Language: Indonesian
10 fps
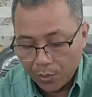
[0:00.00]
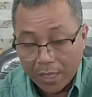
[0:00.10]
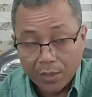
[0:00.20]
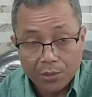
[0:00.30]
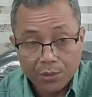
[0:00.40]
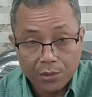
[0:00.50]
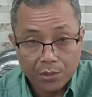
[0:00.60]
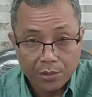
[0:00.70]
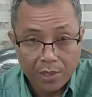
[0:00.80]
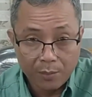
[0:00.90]

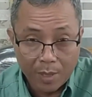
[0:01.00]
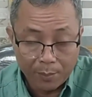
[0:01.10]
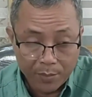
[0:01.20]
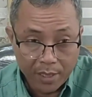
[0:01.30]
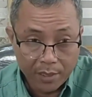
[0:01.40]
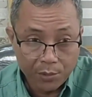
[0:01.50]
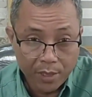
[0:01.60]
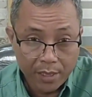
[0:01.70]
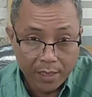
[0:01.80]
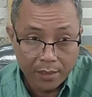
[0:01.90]
kasus demam
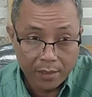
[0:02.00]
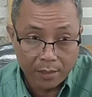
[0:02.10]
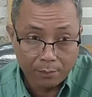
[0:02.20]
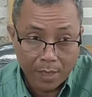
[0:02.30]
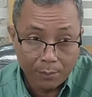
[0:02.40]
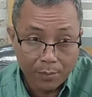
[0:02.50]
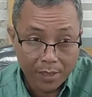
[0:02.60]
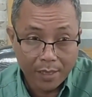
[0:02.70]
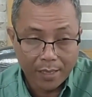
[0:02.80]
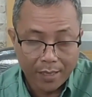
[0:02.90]
dengue dan demam
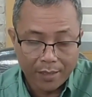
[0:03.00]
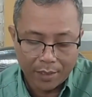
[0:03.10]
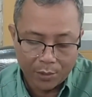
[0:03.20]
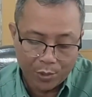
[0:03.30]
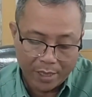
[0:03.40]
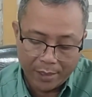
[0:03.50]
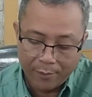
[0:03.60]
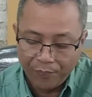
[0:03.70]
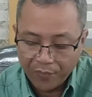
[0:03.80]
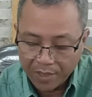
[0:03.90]
berdarah dengue
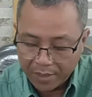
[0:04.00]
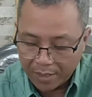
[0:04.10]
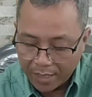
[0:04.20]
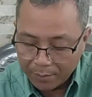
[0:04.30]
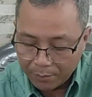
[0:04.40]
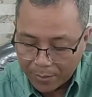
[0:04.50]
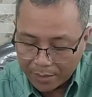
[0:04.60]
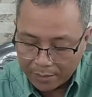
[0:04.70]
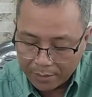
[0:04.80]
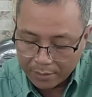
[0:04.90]
dengan
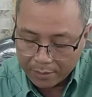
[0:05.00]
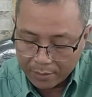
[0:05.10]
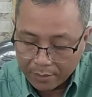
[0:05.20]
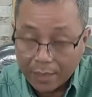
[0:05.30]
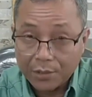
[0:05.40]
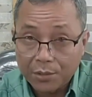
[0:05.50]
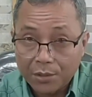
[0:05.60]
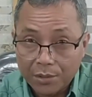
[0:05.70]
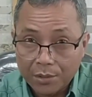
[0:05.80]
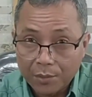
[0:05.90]
empat
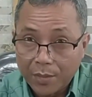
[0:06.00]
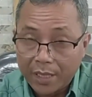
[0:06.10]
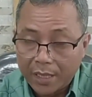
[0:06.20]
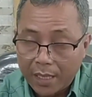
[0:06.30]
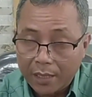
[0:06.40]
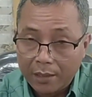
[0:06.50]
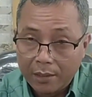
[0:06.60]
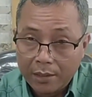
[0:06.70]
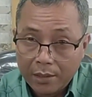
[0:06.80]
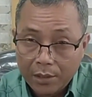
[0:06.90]
kasus meninggal
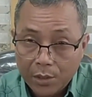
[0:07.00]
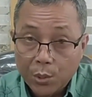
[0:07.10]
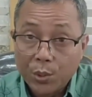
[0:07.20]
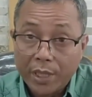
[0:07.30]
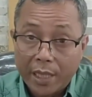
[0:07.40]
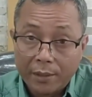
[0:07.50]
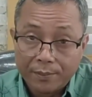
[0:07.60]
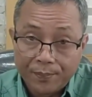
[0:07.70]
dunia.